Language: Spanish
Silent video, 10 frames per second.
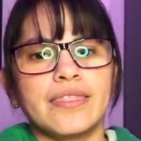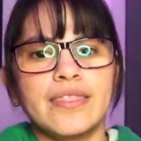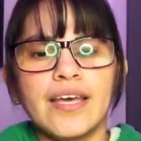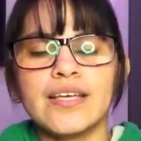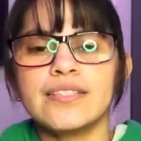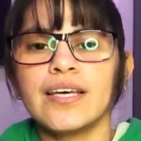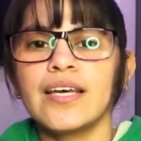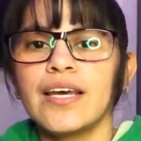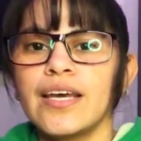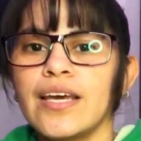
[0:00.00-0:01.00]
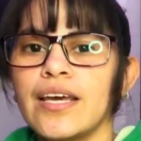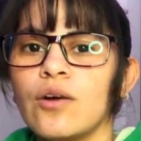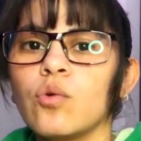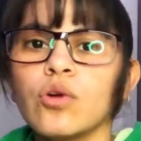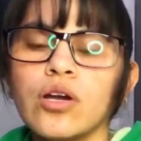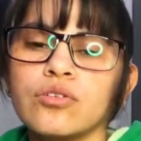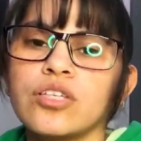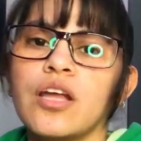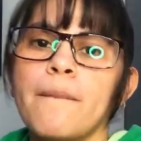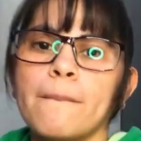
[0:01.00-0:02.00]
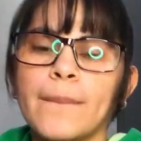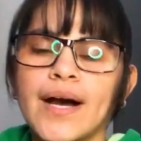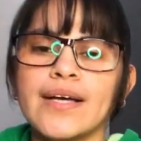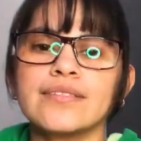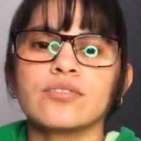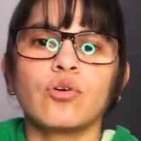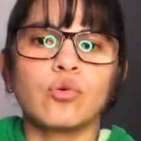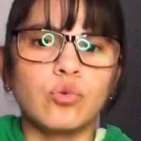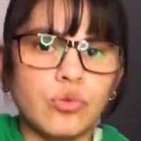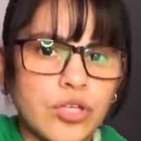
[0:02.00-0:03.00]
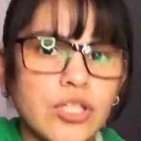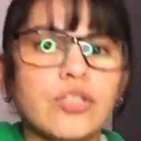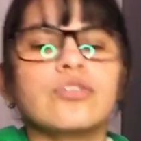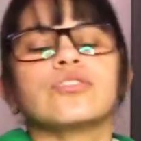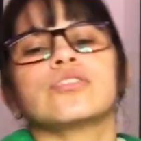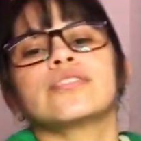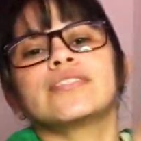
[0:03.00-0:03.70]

De este, eh, uno de los cines más concurridos